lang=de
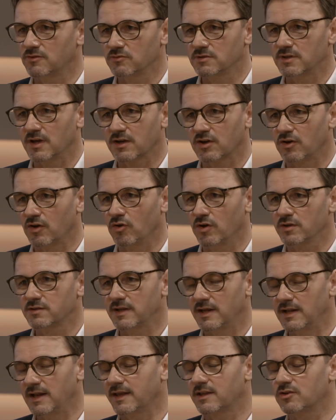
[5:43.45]
Und da gehört
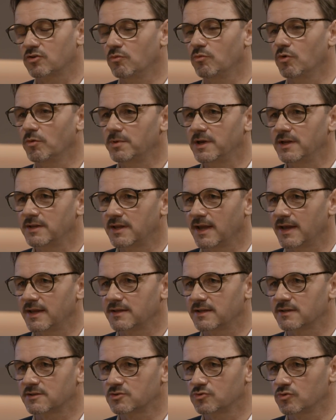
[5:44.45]

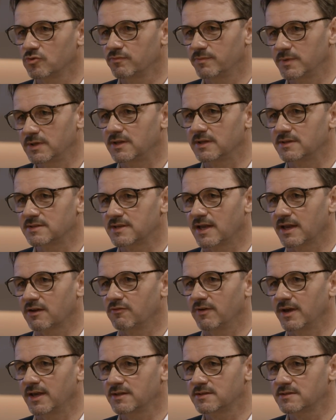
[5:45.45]
Elektromobilität dazu mit den
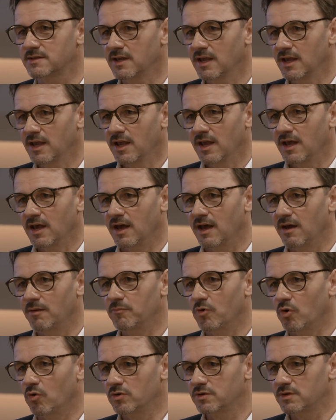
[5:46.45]
Segways
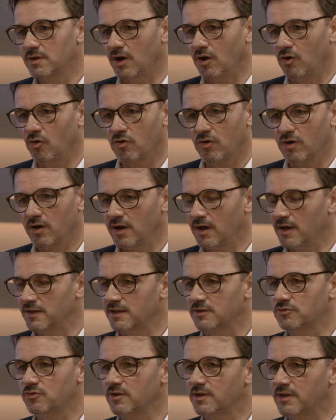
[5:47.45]
ähm, und auch äh,
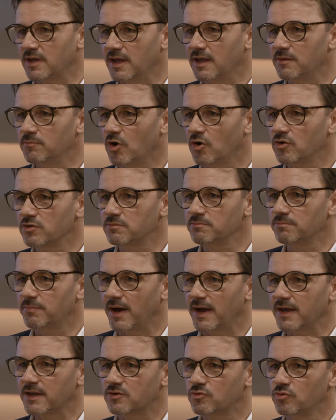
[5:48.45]
natürlich
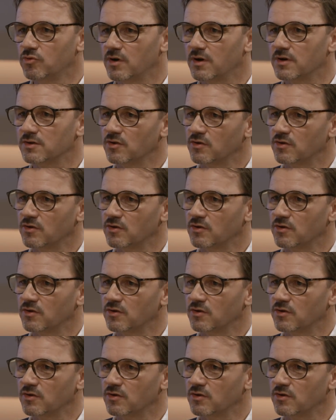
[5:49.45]
E-Mountainbike-Touren